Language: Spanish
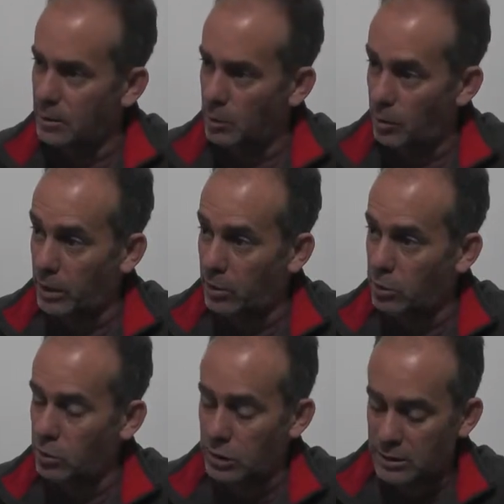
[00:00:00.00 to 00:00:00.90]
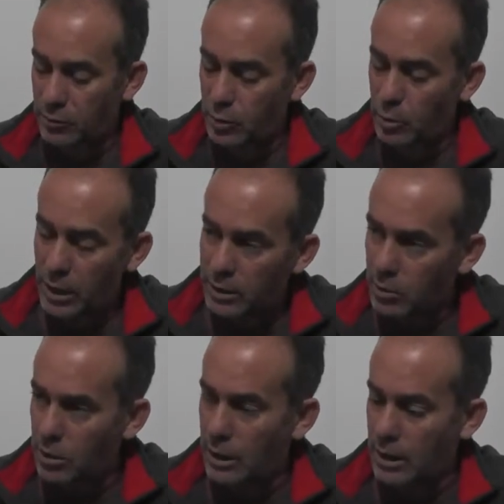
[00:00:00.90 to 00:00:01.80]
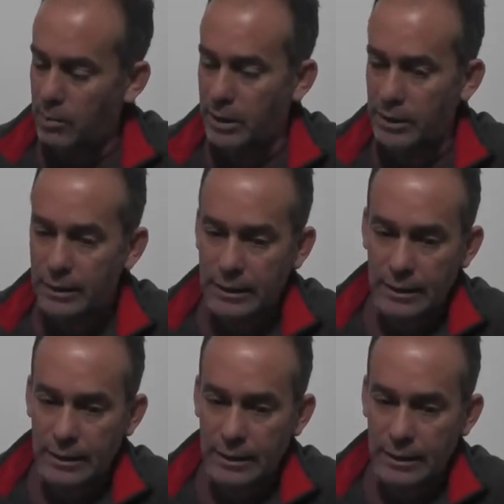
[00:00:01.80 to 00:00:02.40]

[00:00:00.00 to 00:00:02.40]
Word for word: ¿Me explico? Entonces ese fue el planteo de la Cámara,